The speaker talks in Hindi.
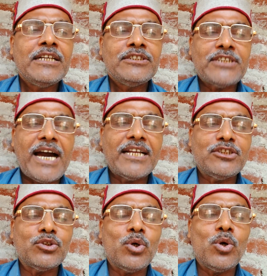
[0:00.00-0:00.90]
चार
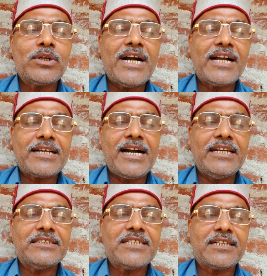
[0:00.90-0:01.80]
जुगों का
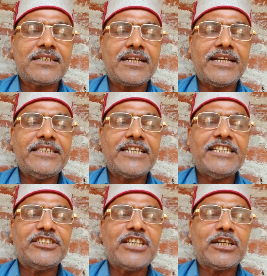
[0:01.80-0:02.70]
काल चक्र कई
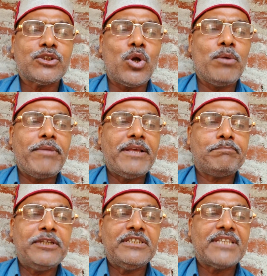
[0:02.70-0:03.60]
कई चक्रों में
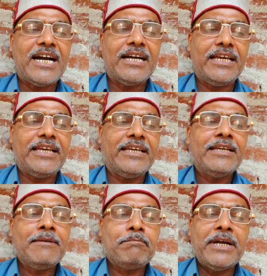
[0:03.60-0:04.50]
बीता है
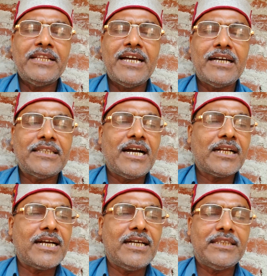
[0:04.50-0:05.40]
मर्यादा
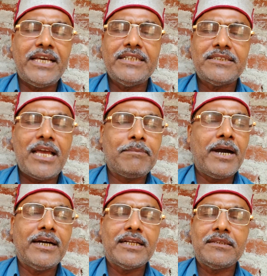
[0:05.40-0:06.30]
का देश है
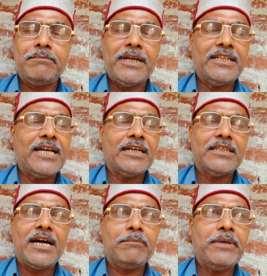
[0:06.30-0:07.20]
भारत
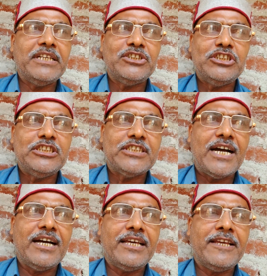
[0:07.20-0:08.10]
मर्यादा में
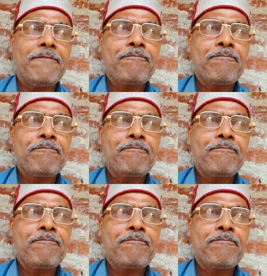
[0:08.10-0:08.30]
जीता है